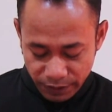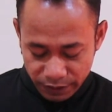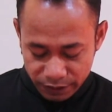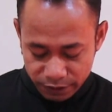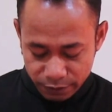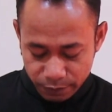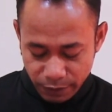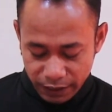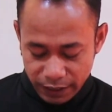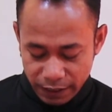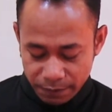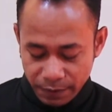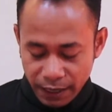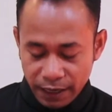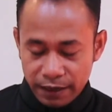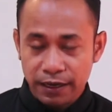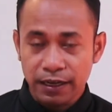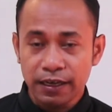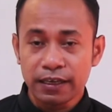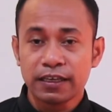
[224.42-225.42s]

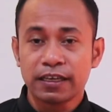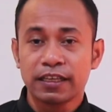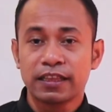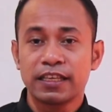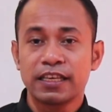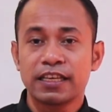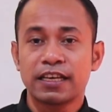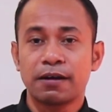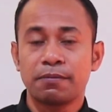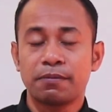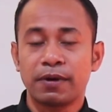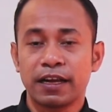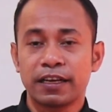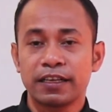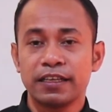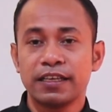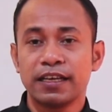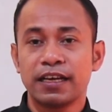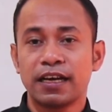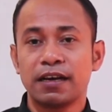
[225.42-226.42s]
Sebagaimana ketika
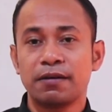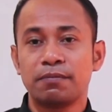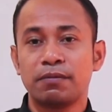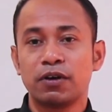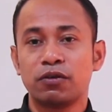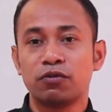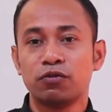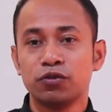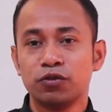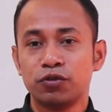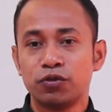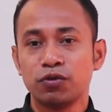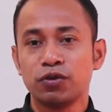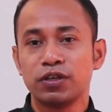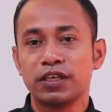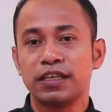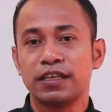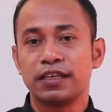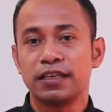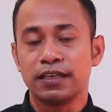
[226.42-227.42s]
Maria
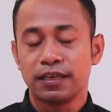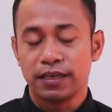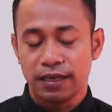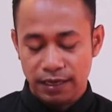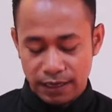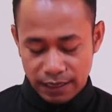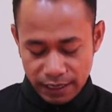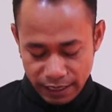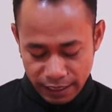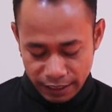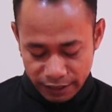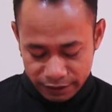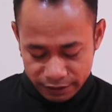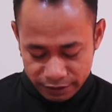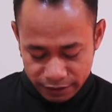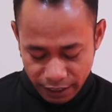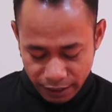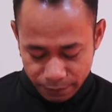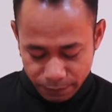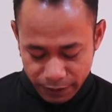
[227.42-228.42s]
mengunjungi
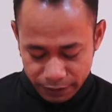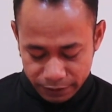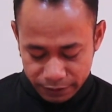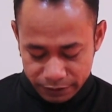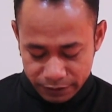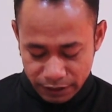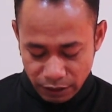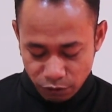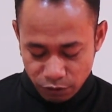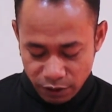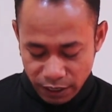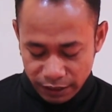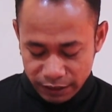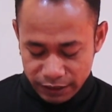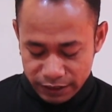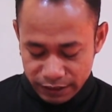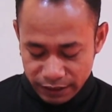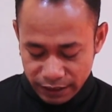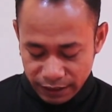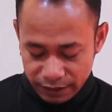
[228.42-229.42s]
Elisabeth
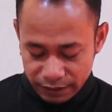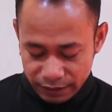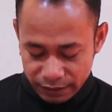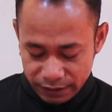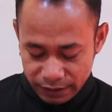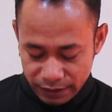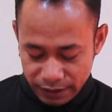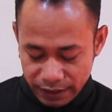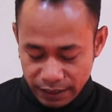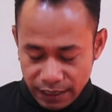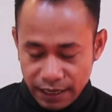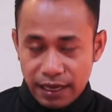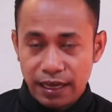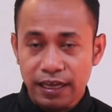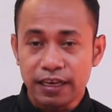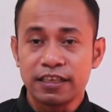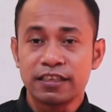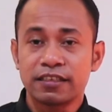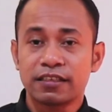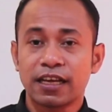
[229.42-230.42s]
saudarinya,
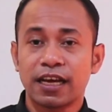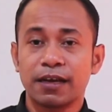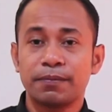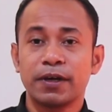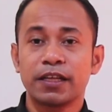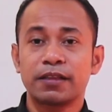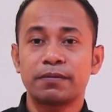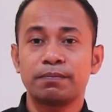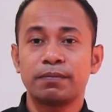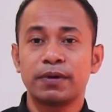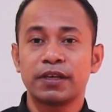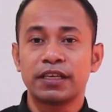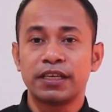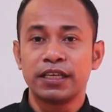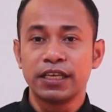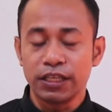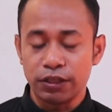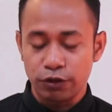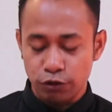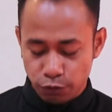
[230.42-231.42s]
Elisabeth
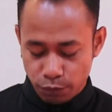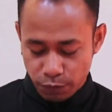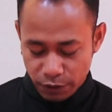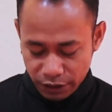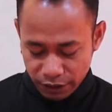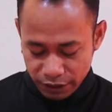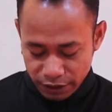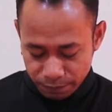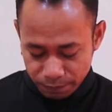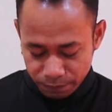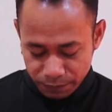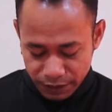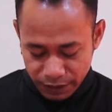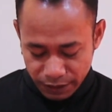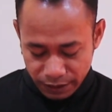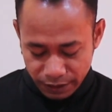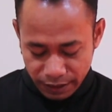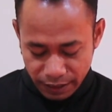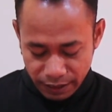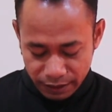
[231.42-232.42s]
begitu
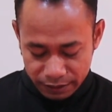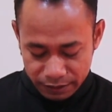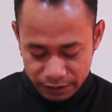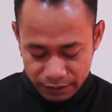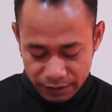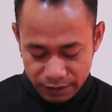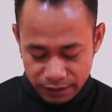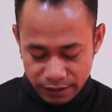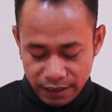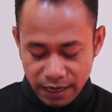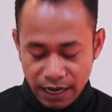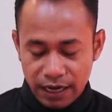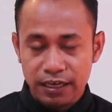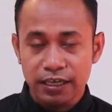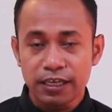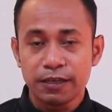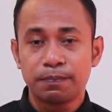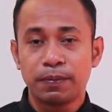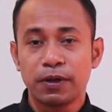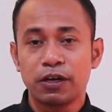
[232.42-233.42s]
bergembira
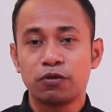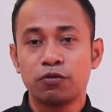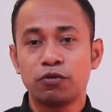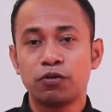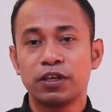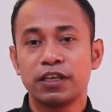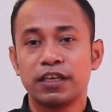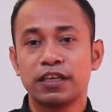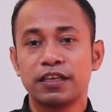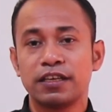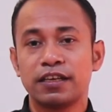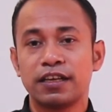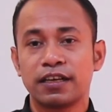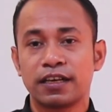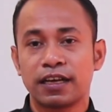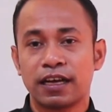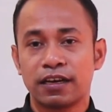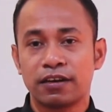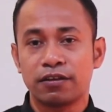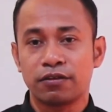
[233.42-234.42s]
dan dipenuhi
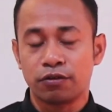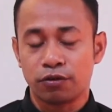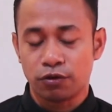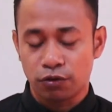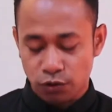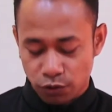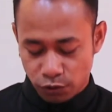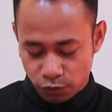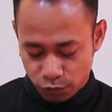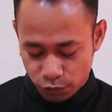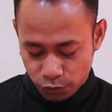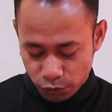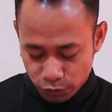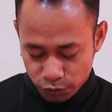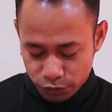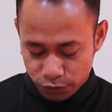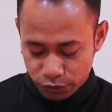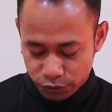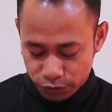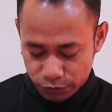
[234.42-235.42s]
dengan Roh
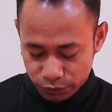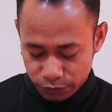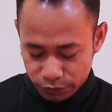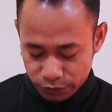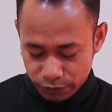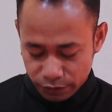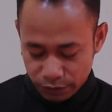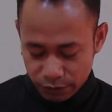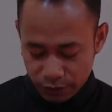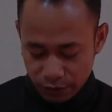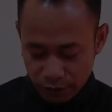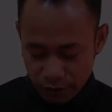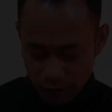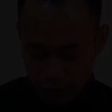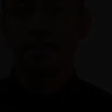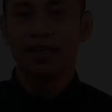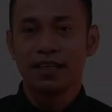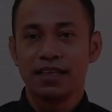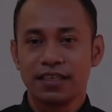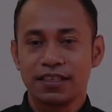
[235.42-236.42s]
Kudus.
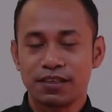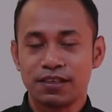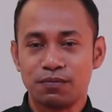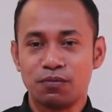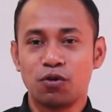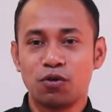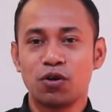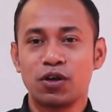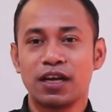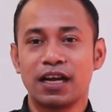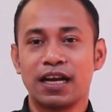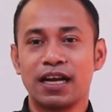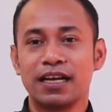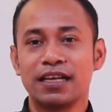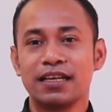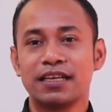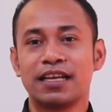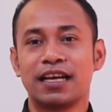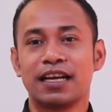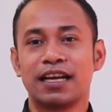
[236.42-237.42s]

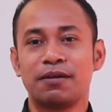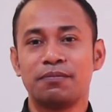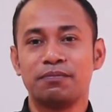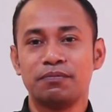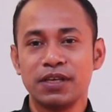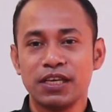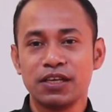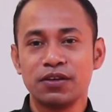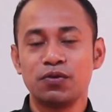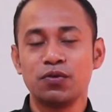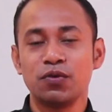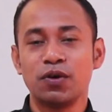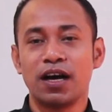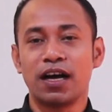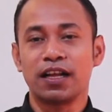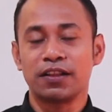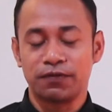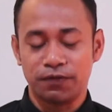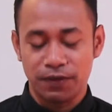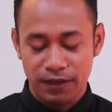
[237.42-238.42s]
Semoga dalam minggu
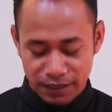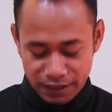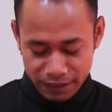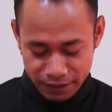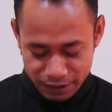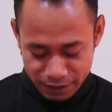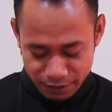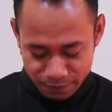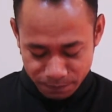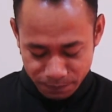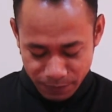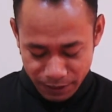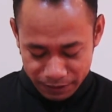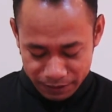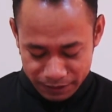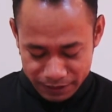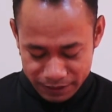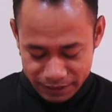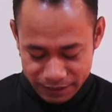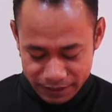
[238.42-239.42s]
Advent
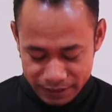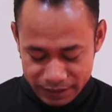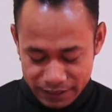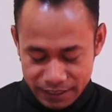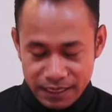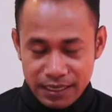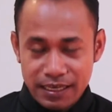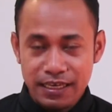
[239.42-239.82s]
keempat ini